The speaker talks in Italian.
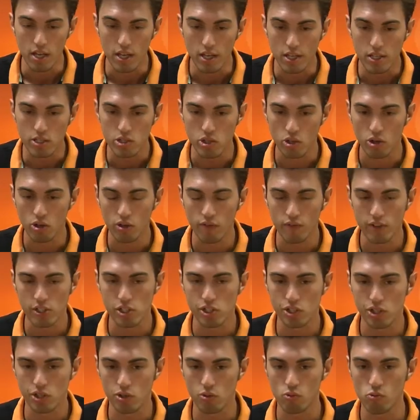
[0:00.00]
Se ho
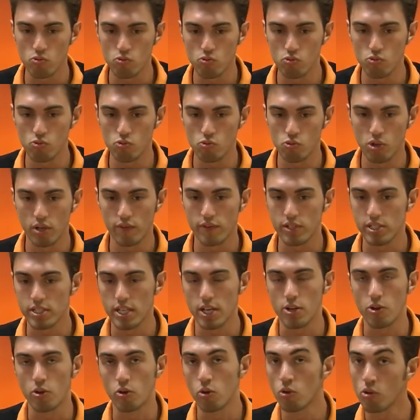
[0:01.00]
invece un
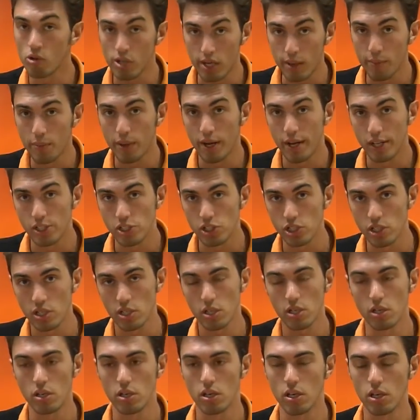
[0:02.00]
avversario non
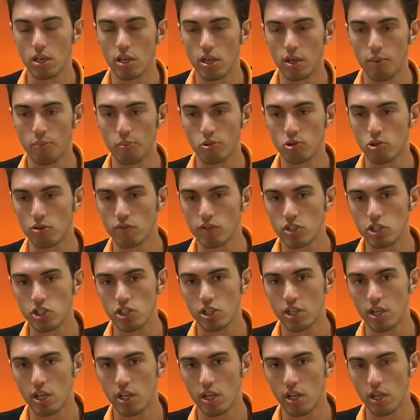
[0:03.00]
capace, eh, potrò
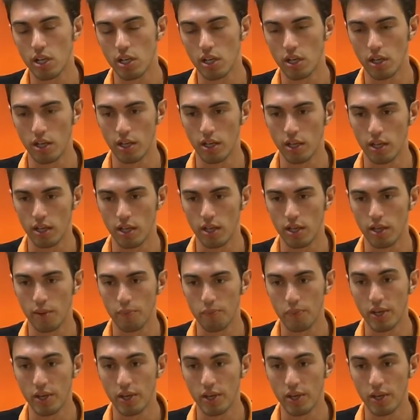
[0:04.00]
vincere eh,